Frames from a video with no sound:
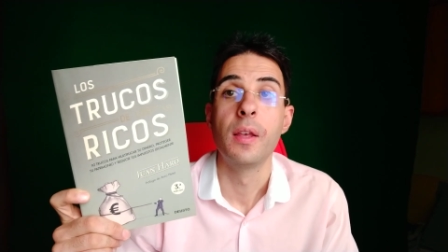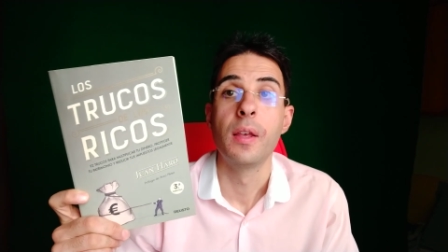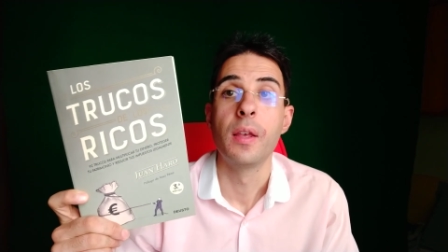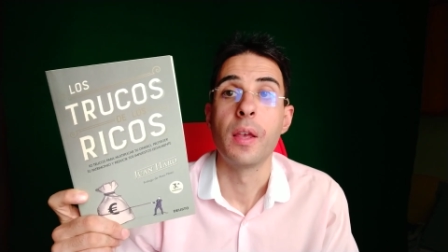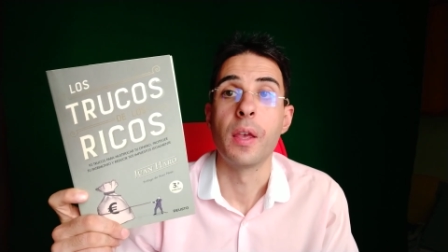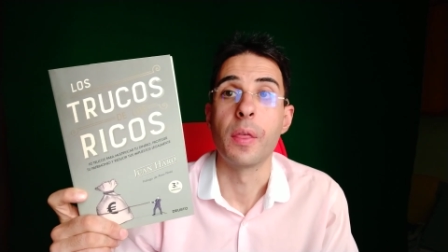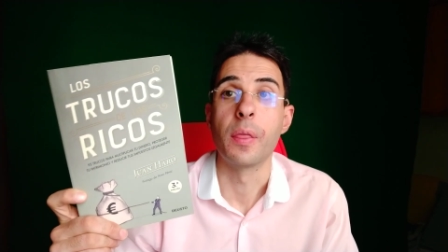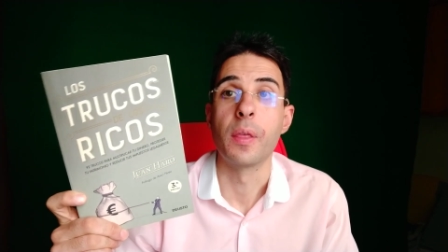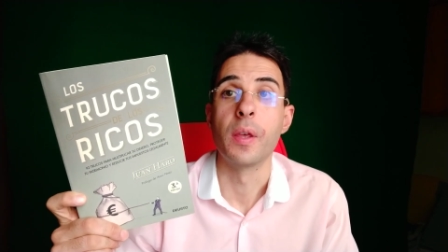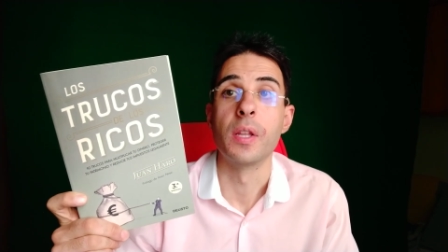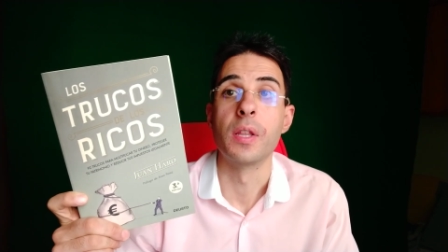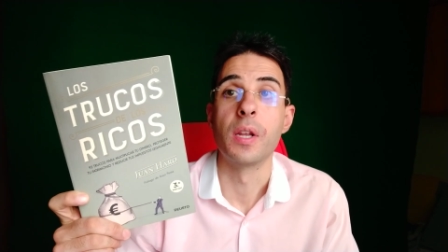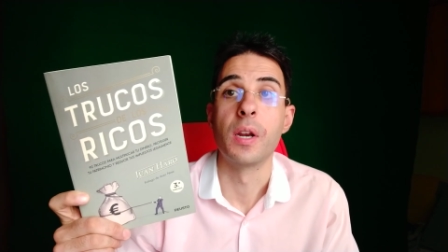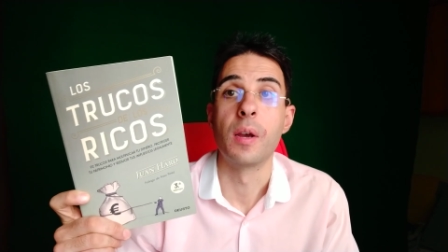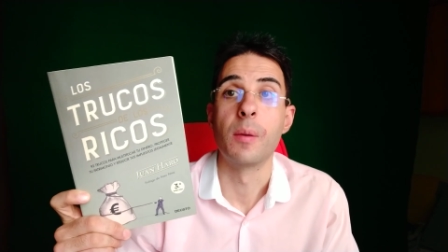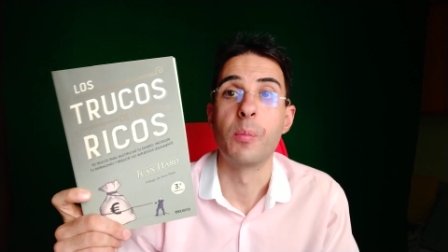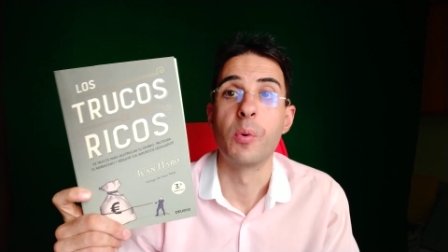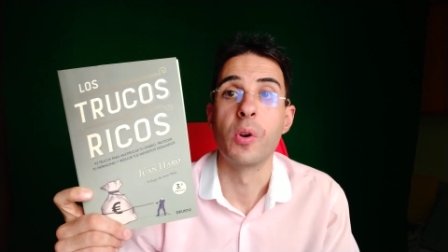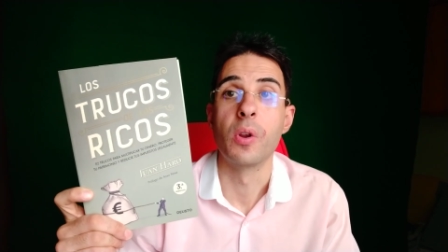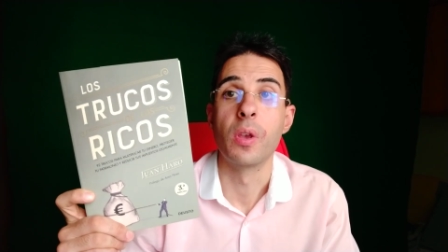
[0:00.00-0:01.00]

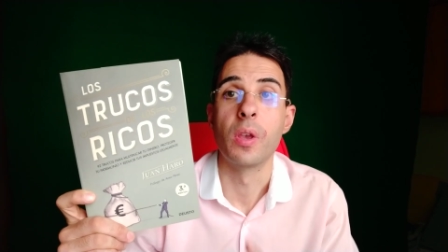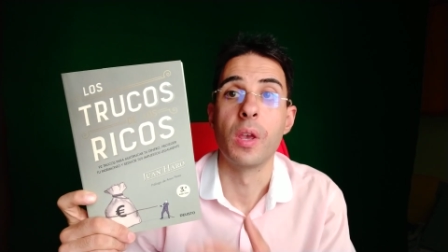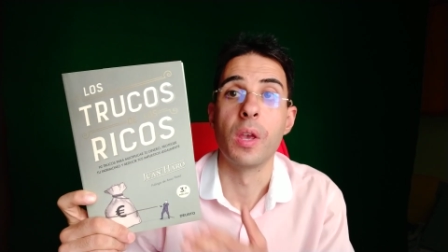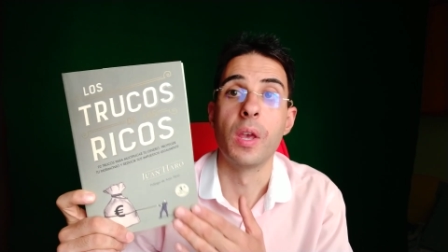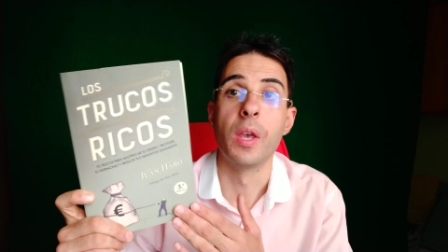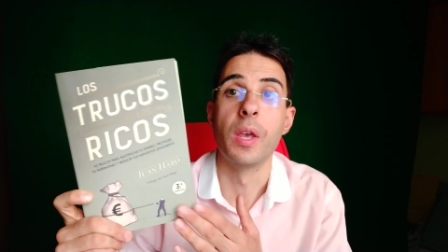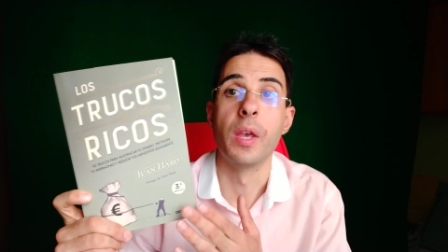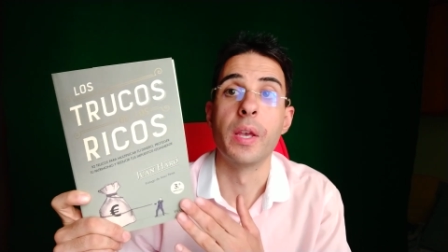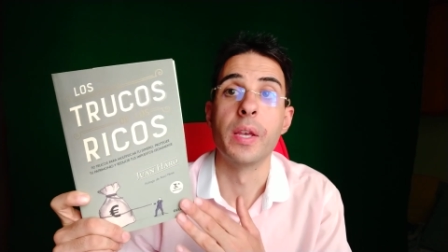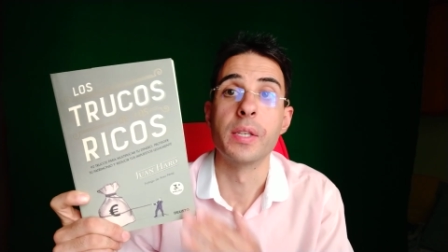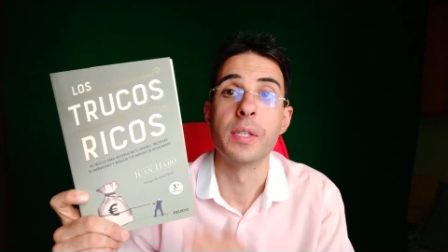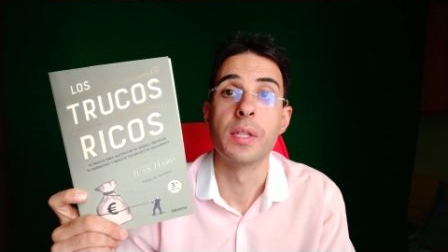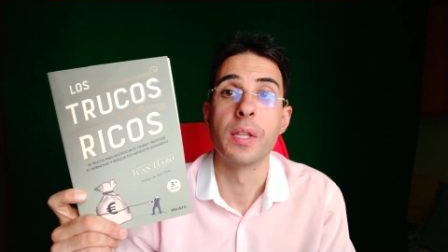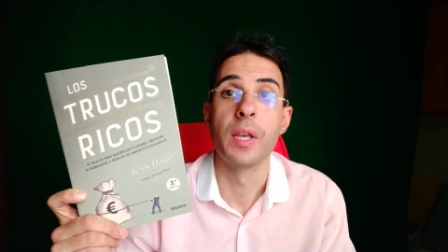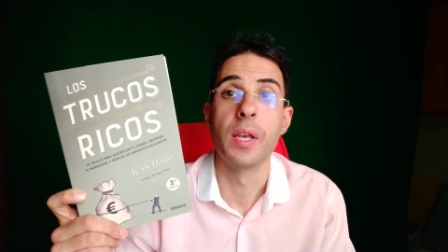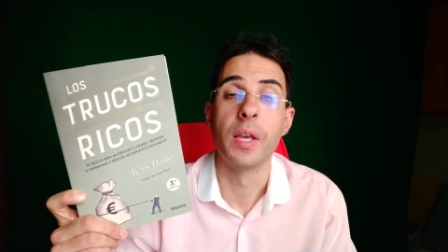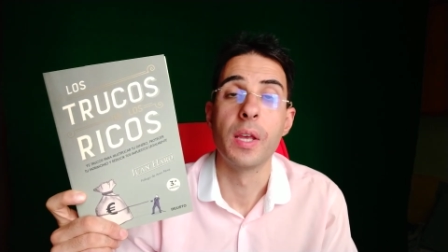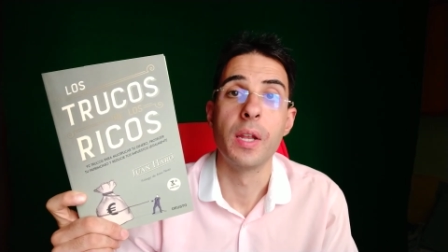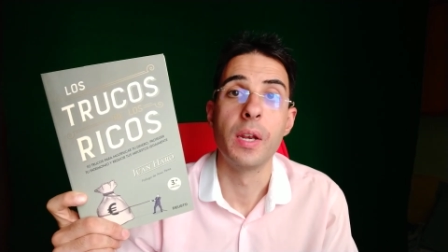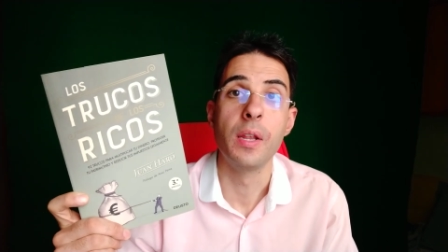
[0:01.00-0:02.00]
etcétera, porque
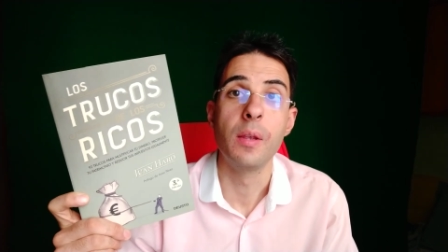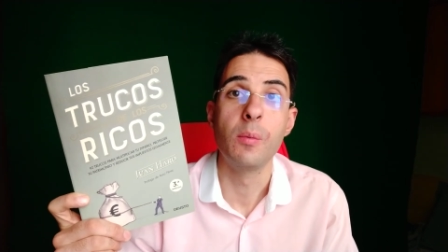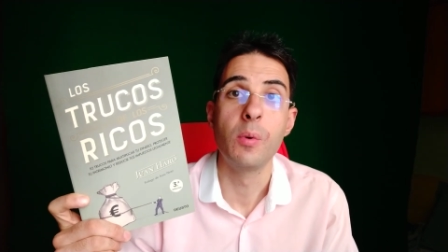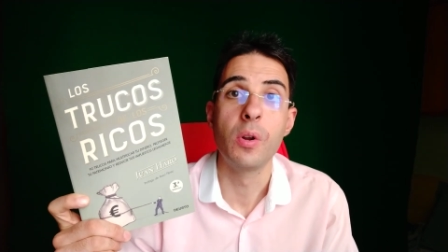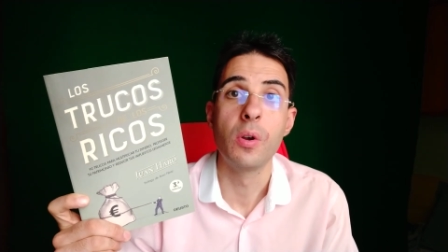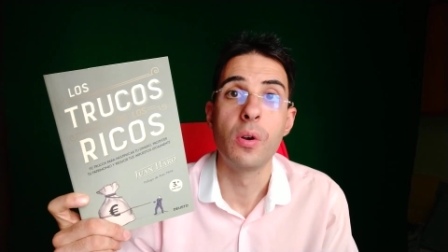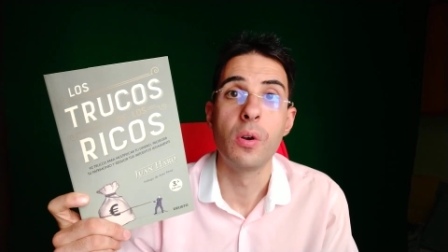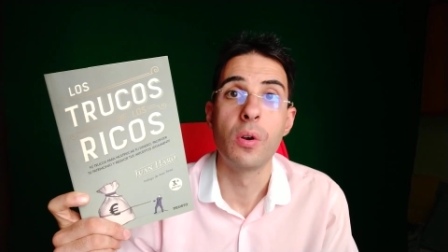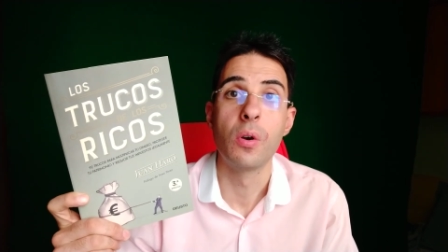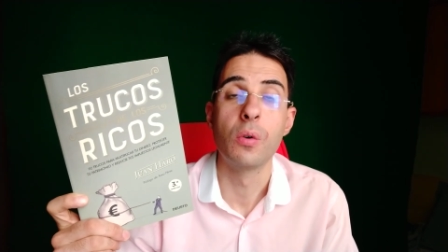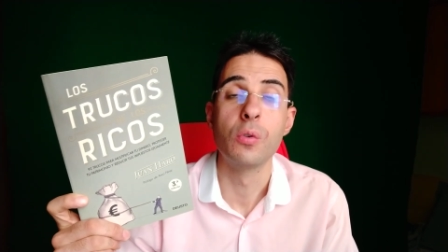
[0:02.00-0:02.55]
este libro